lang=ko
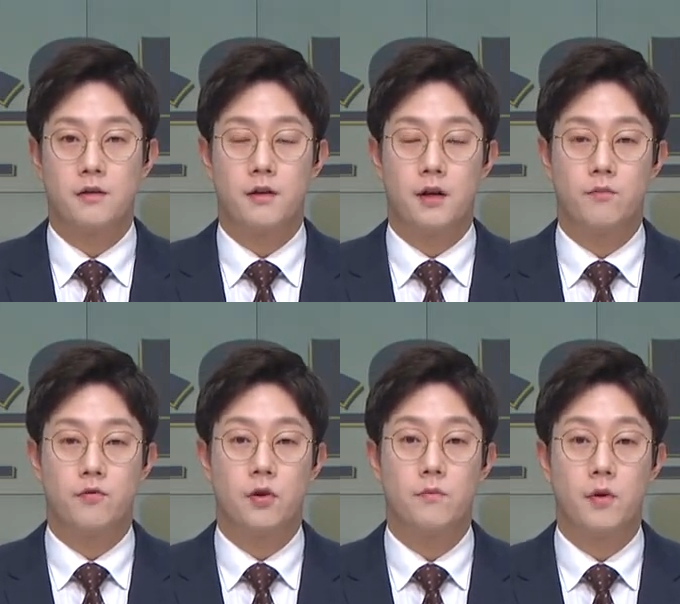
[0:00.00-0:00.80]
크게
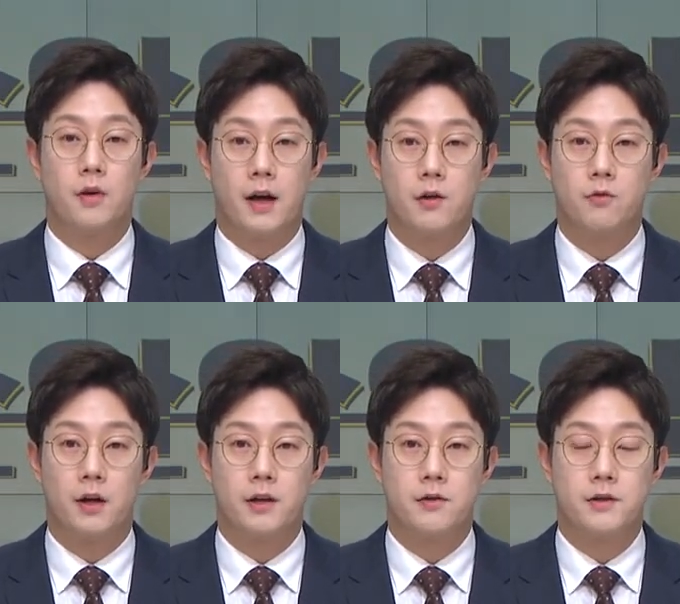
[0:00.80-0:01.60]
무서운 병은
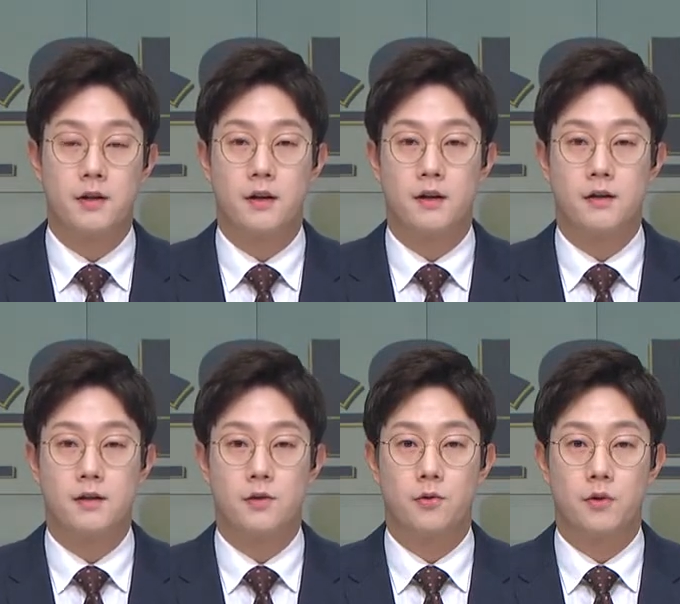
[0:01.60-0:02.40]
아니구나 이런
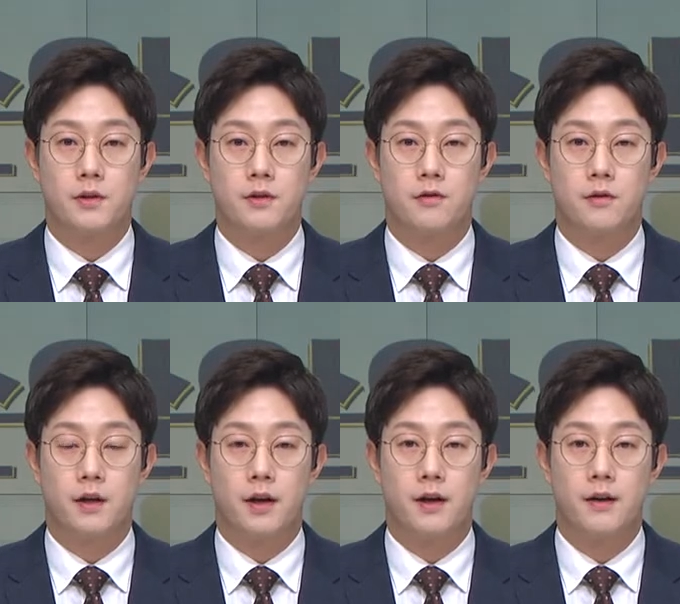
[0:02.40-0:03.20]
생각까지도
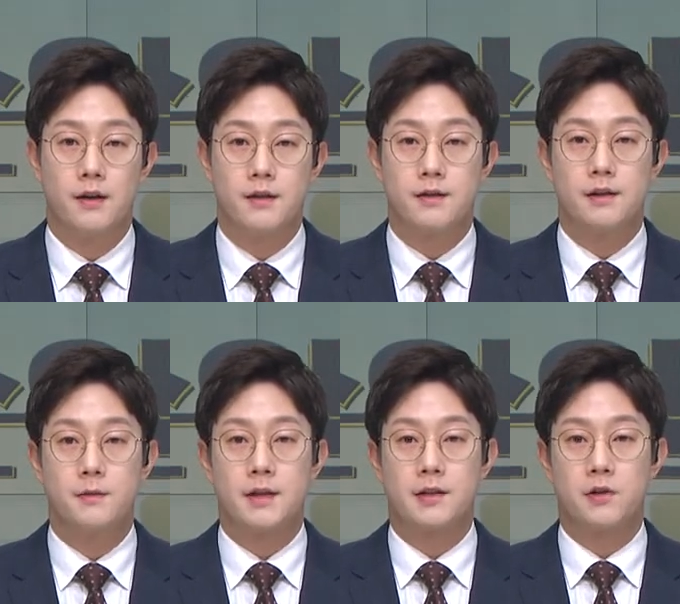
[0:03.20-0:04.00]
했었는데
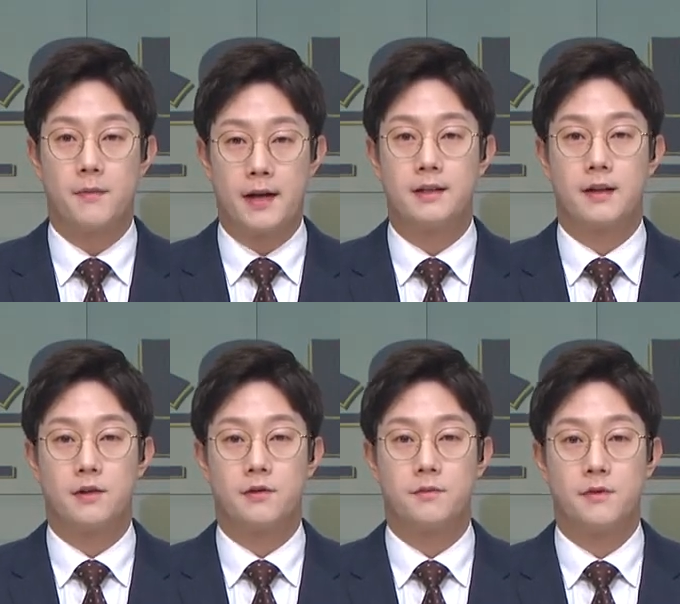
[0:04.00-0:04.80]
지금은 사정이 많이
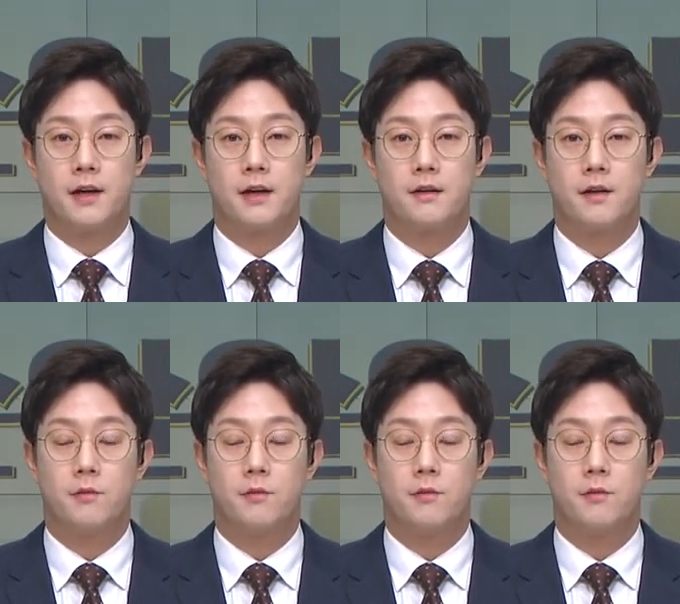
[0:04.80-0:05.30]
달라졌습니다.